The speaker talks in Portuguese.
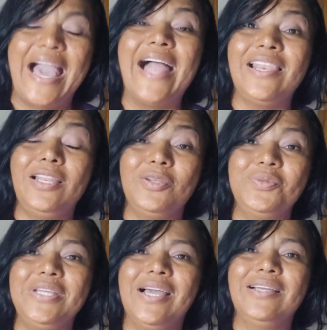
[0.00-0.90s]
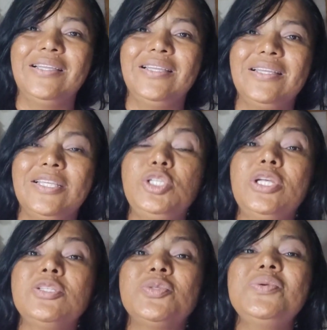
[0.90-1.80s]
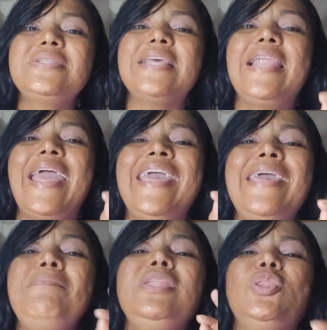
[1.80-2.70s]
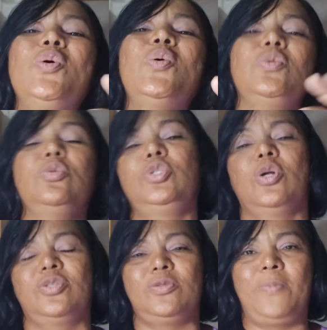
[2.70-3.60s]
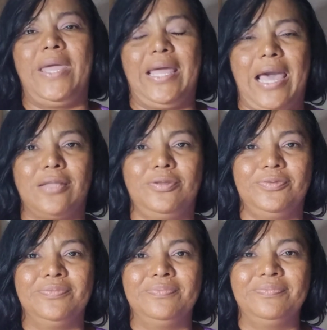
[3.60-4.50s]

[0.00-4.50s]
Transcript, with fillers: Aleluia. Que Jesus, ele é remidor dos nossos pecados.